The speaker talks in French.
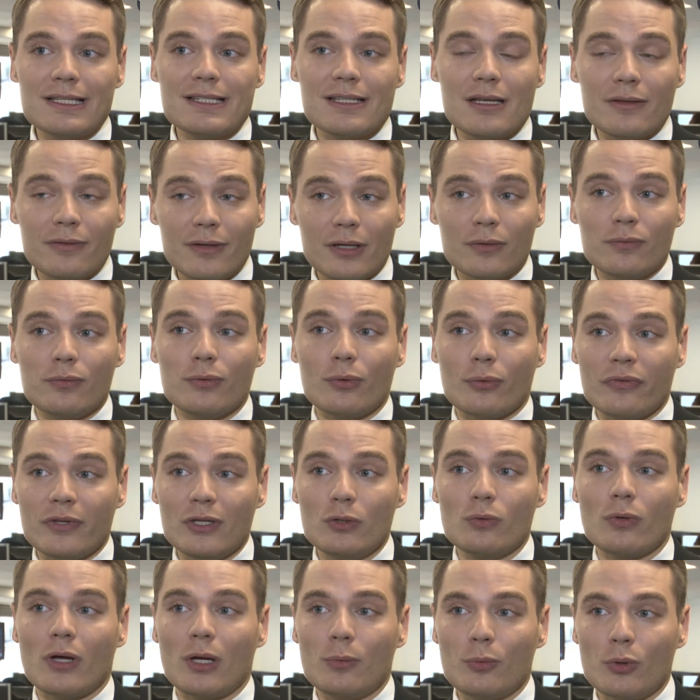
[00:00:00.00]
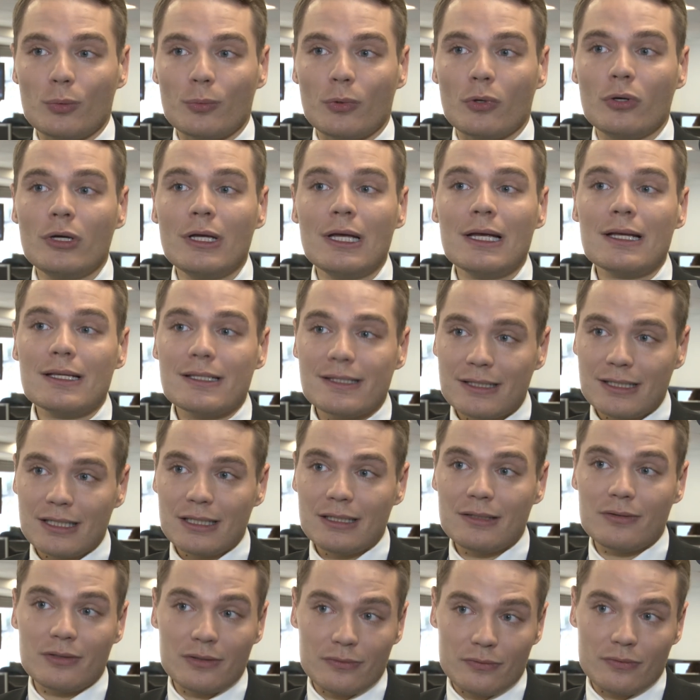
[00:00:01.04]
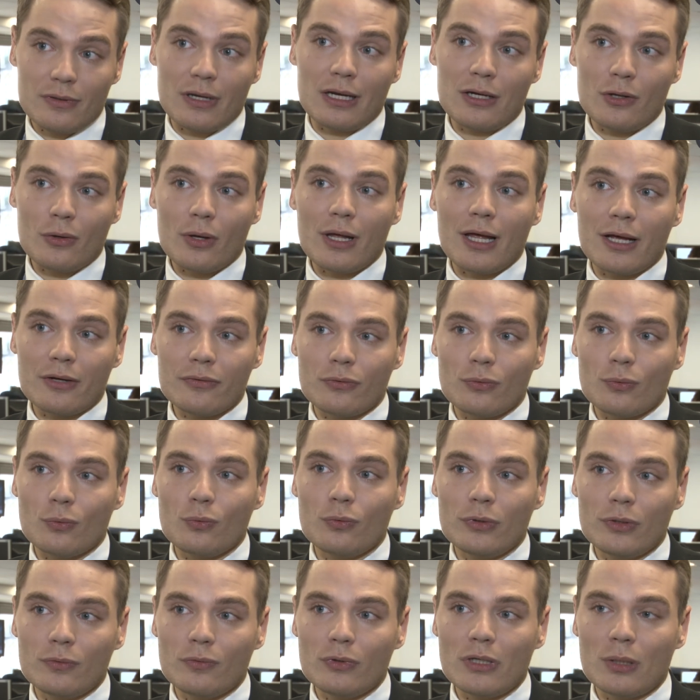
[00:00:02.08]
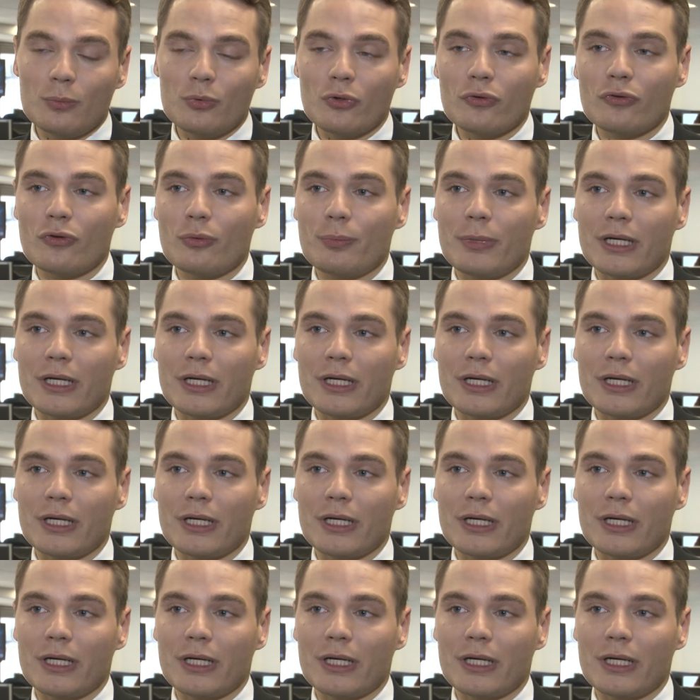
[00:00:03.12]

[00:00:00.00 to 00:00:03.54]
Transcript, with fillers: ça va influencer durablement ces euh, valeurs actions au niveau de la Bourse de